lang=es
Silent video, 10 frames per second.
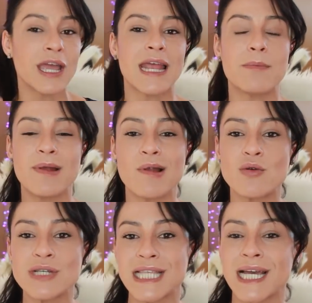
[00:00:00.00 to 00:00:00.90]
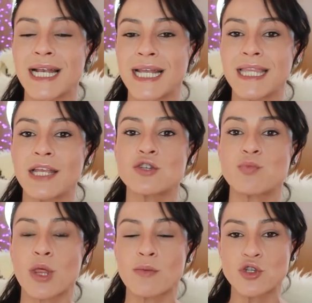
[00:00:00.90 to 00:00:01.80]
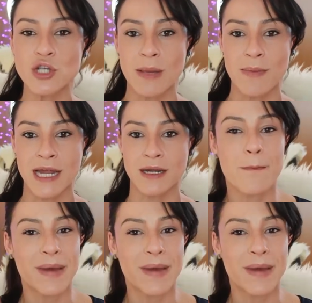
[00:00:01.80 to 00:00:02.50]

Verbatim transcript: el pelo aún está caliente y nos podemos quemar.